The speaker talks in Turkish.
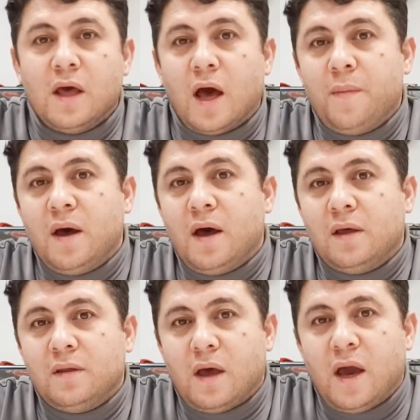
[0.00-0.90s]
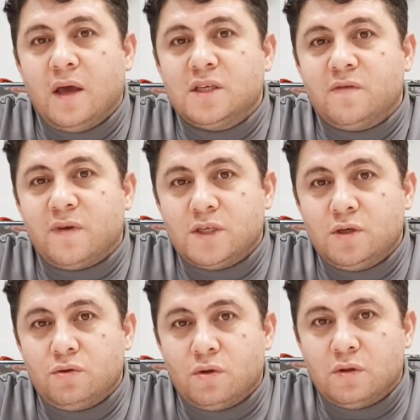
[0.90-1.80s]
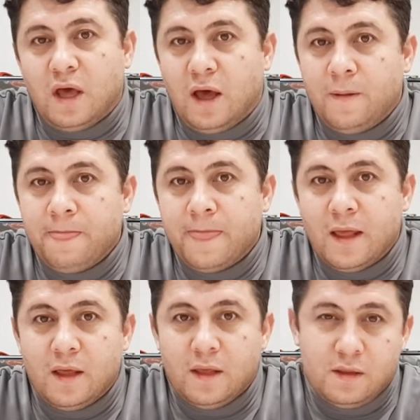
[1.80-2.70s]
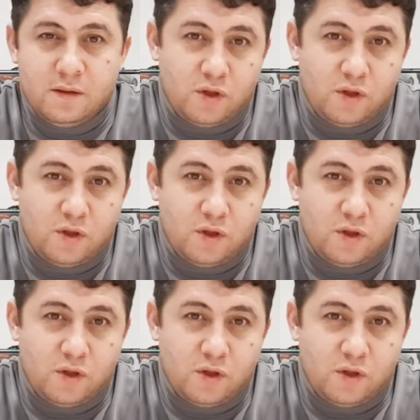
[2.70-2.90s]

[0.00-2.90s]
Ama aynısı Washington'da e,